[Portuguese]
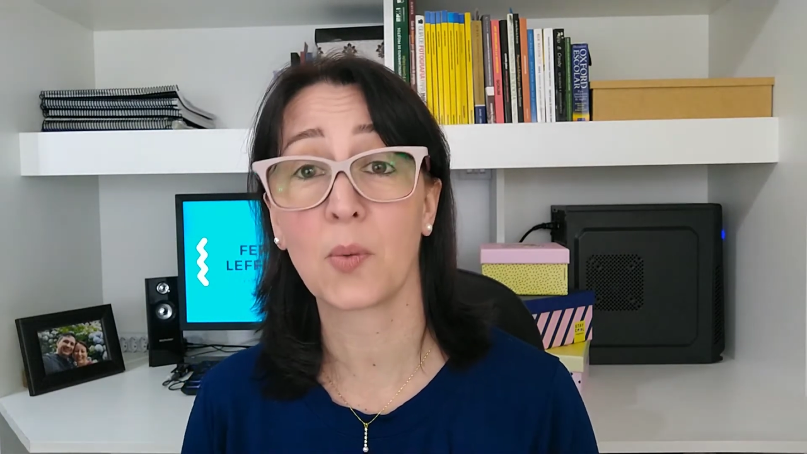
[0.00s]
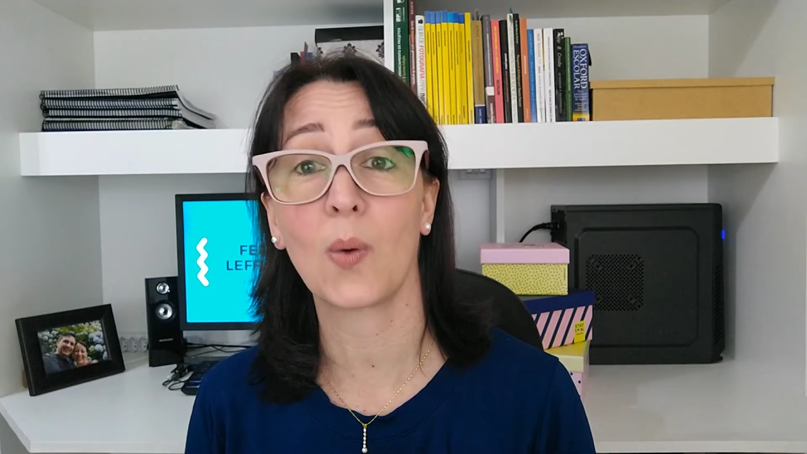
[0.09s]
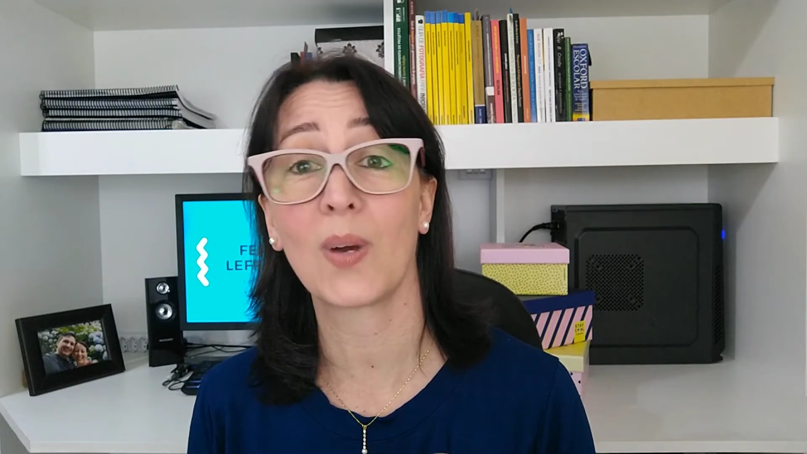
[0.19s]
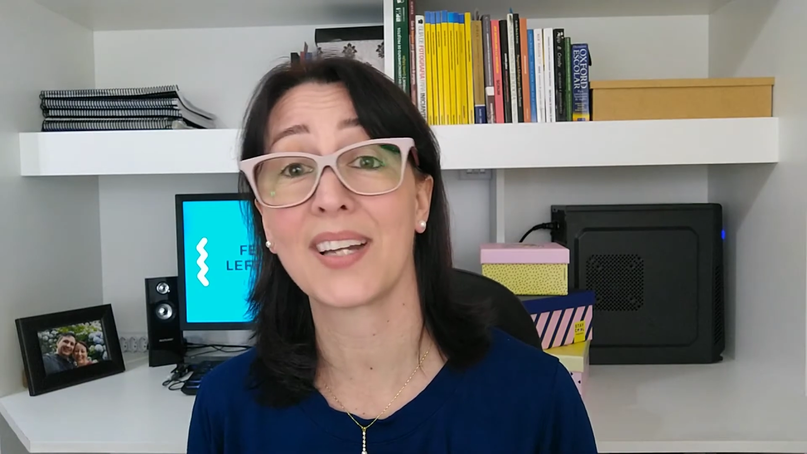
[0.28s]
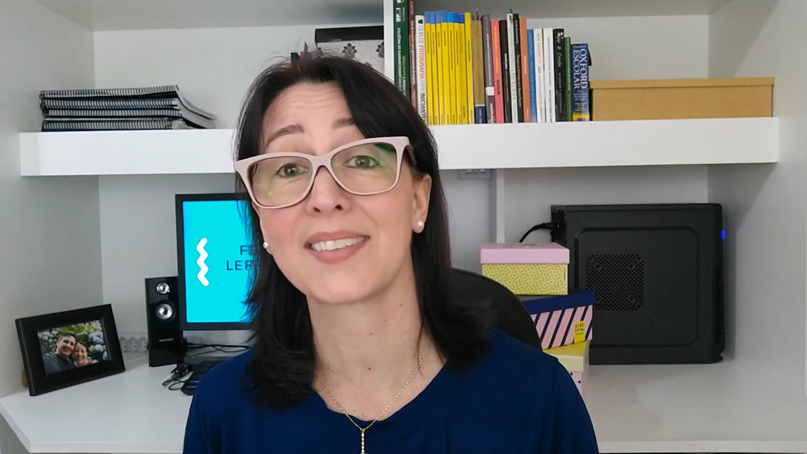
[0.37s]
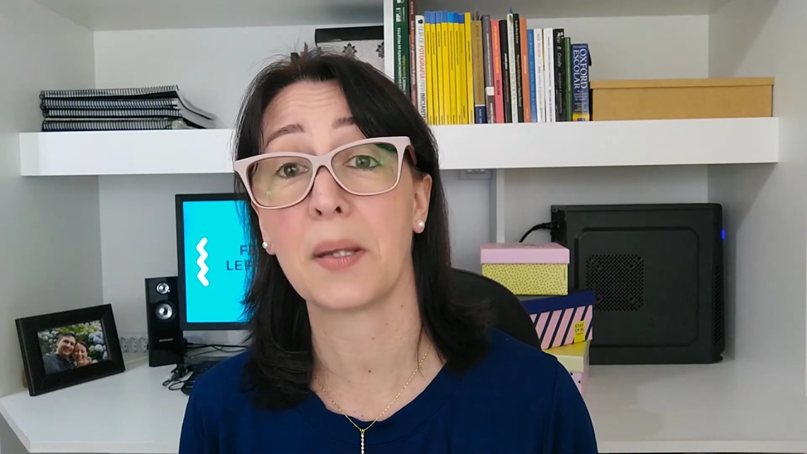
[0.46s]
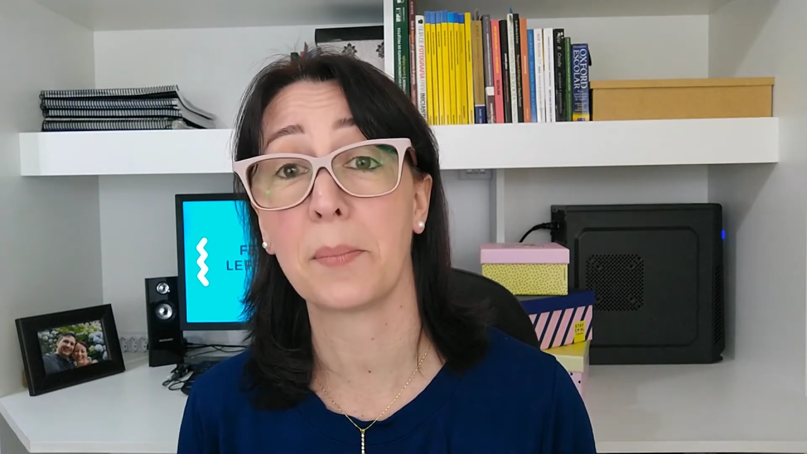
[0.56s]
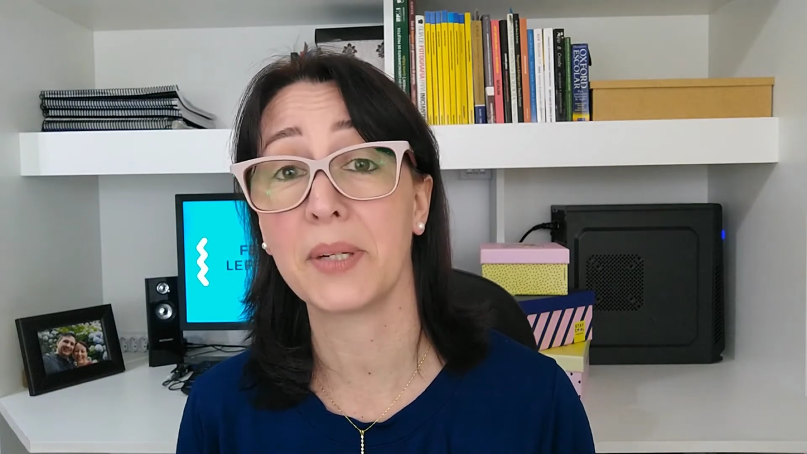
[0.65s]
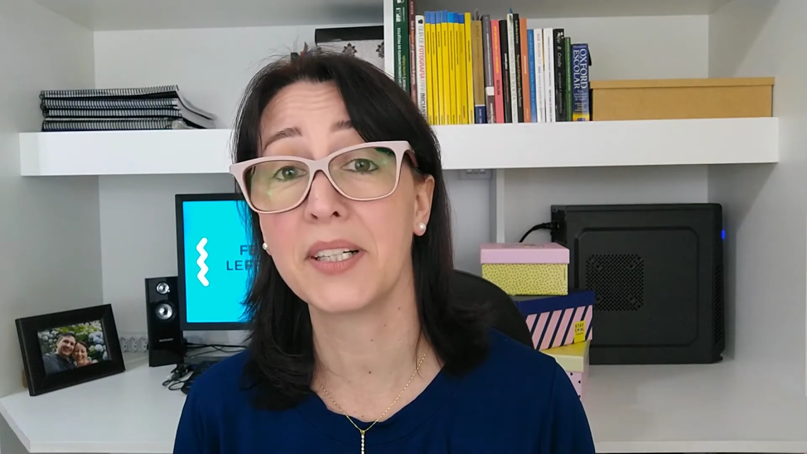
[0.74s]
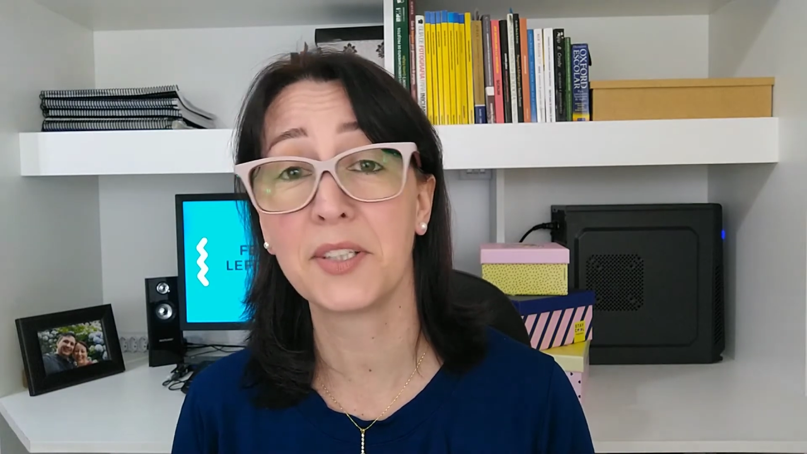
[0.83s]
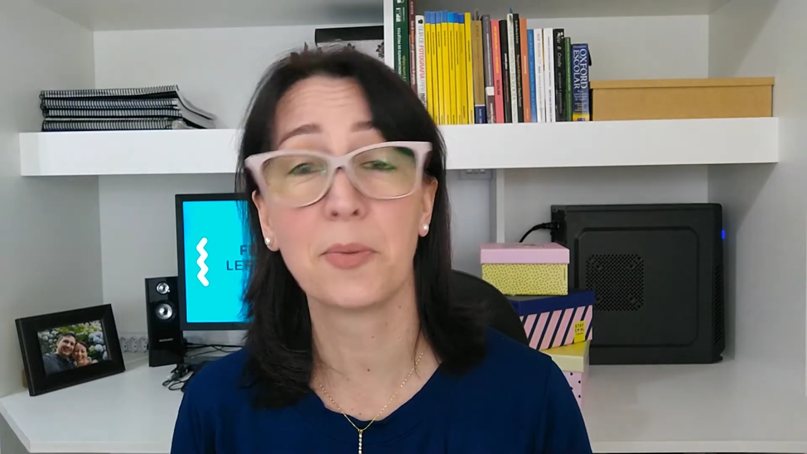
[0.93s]
qualquer
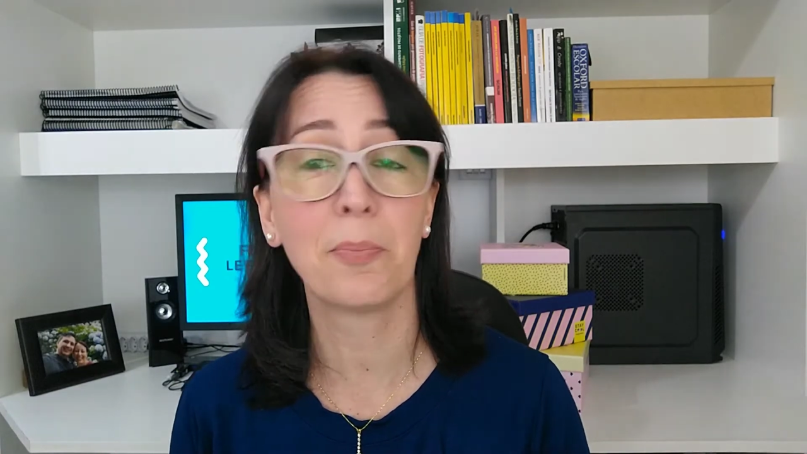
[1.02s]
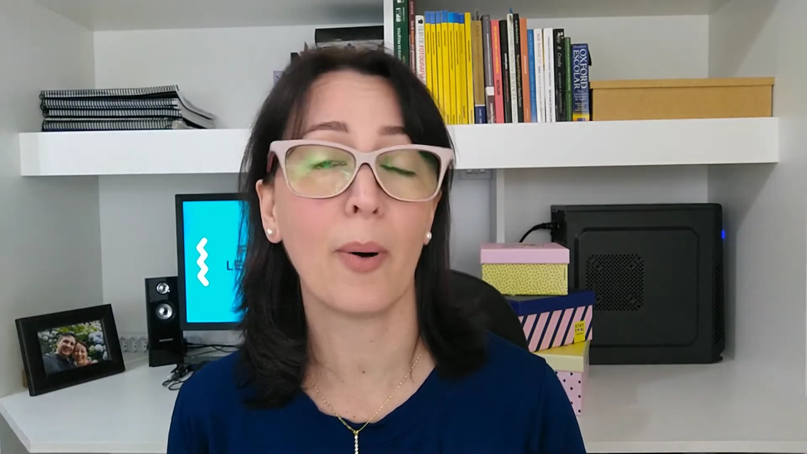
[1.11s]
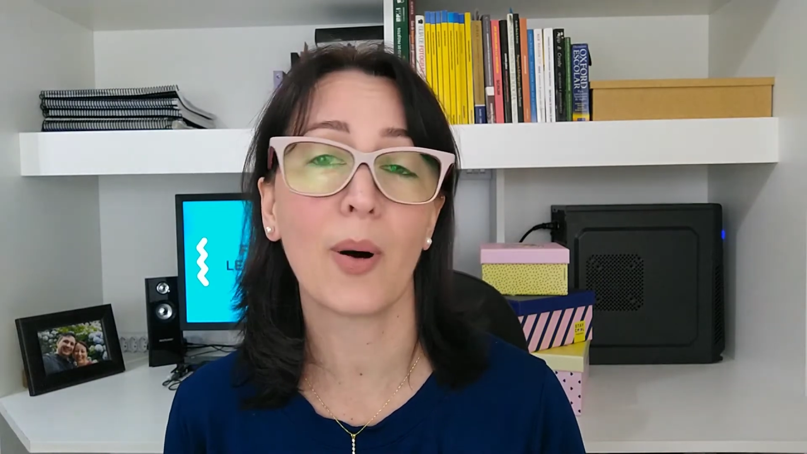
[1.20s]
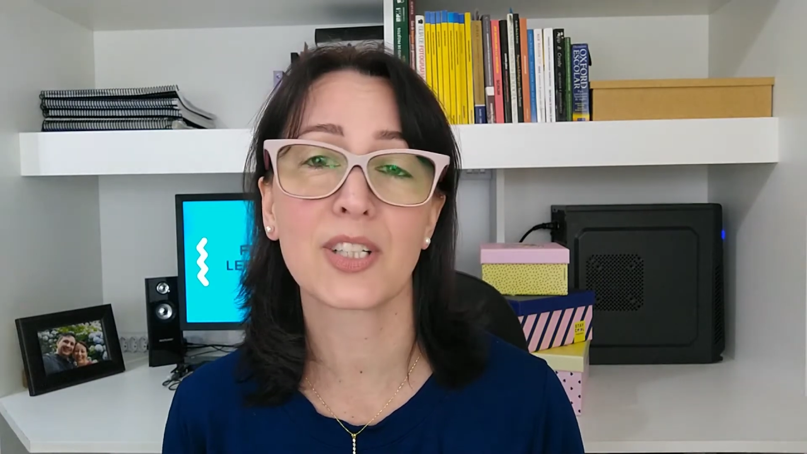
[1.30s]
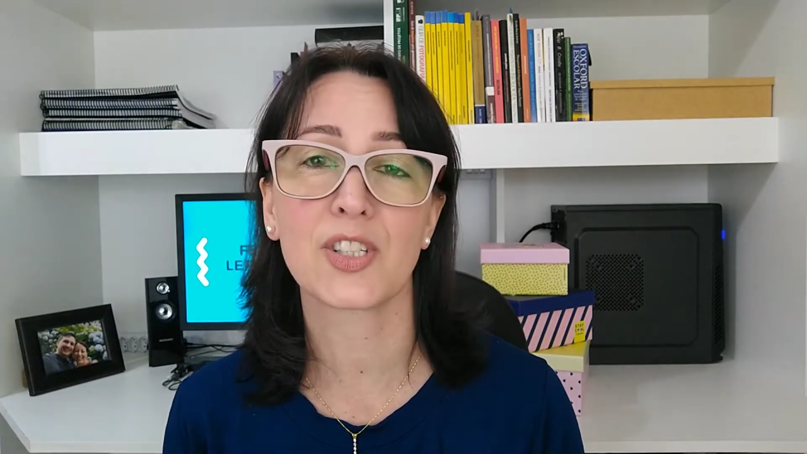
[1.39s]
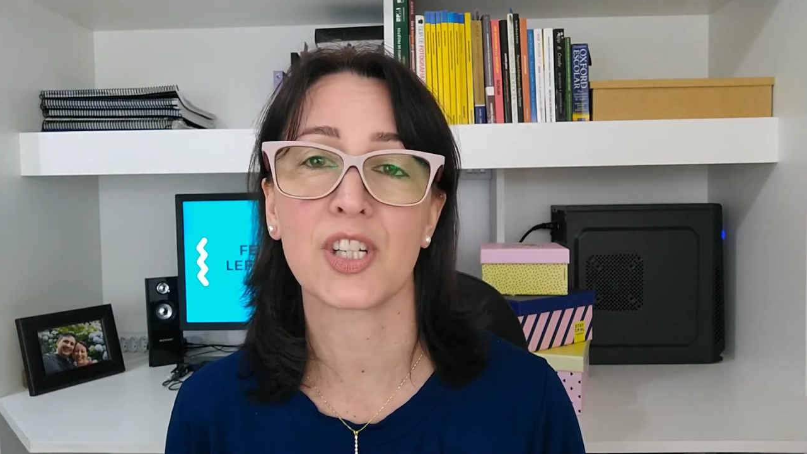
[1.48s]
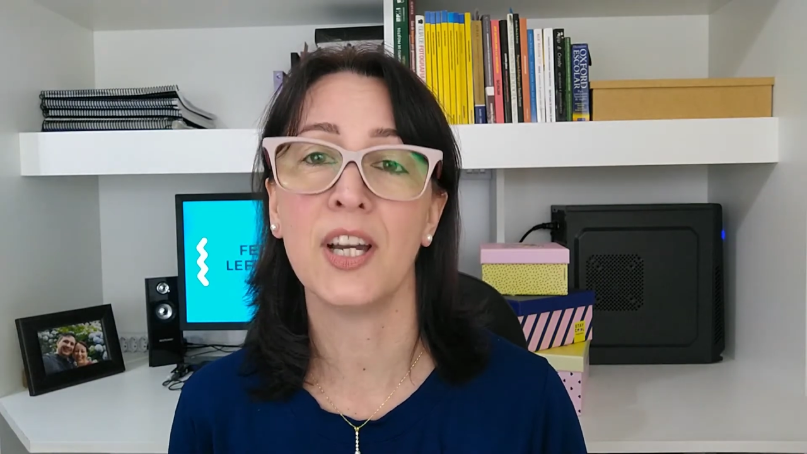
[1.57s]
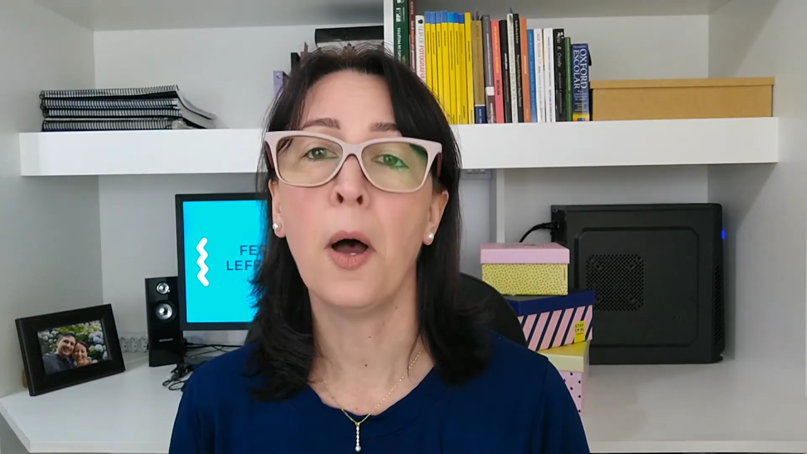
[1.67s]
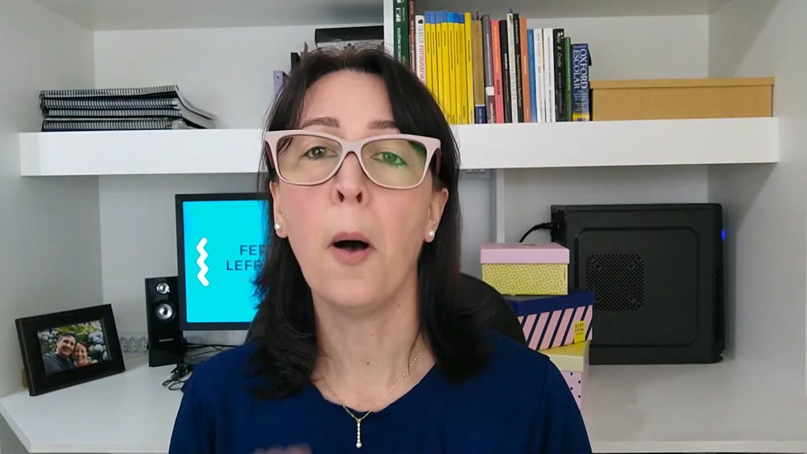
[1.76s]
tamanho, porte,